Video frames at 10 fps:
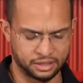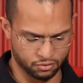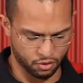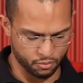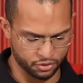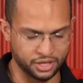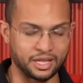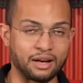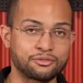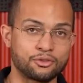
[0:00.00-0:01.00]
como que está
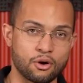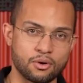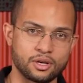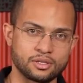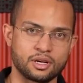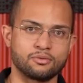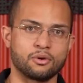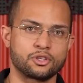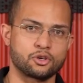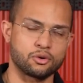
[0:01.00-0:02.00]
a folga, se a
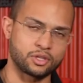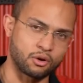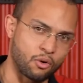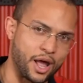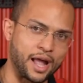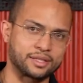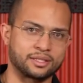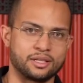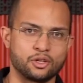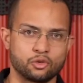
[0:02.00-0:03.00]
folga de óleo está correta, está
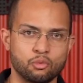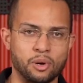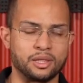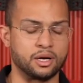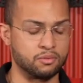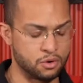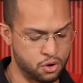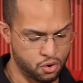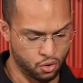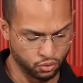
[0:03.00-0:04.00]
dentro do padrão
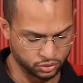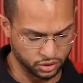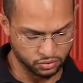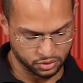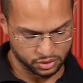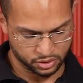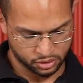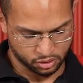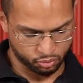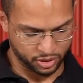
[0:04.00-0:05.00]
ou não.
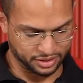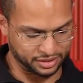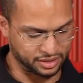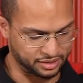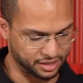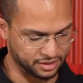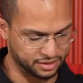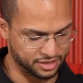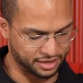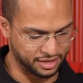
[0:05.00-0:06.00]
Então, precisa
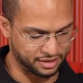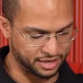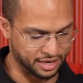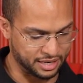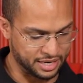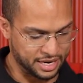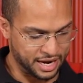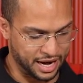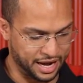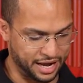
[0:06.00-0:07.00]
se atentar
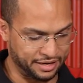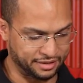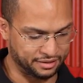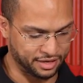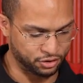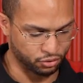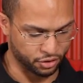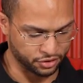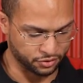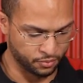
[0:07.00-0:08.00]
a essas
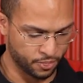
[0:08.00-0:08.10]
questões.